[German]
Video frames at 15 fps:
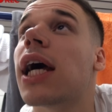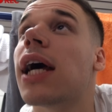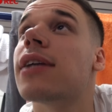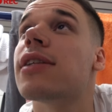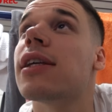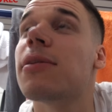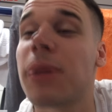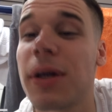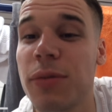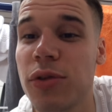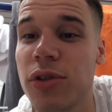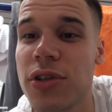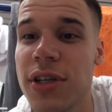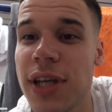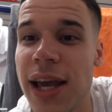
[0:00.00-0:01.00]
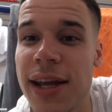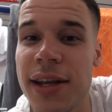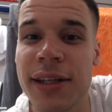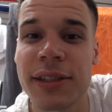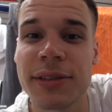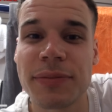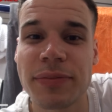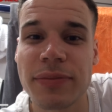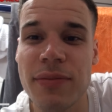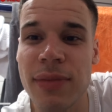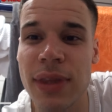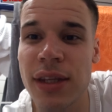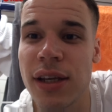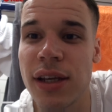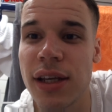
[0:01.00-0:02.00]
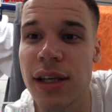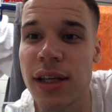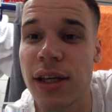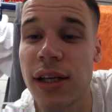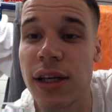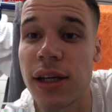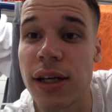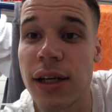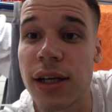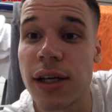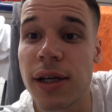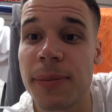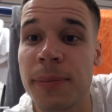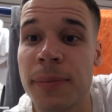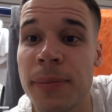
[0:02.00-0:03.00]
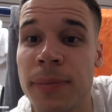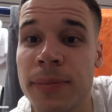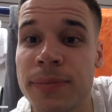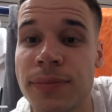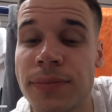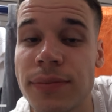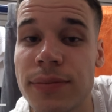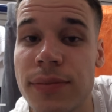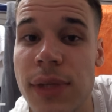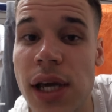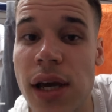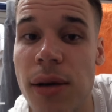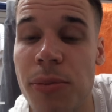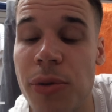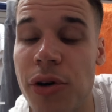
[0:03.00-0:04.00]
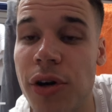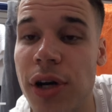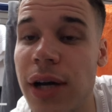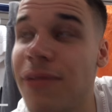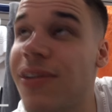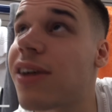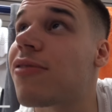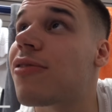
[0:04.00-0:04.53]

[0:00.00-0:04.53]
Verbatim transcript: Er singt beim Duschen gerne. Ähm, ja, morgen haben wir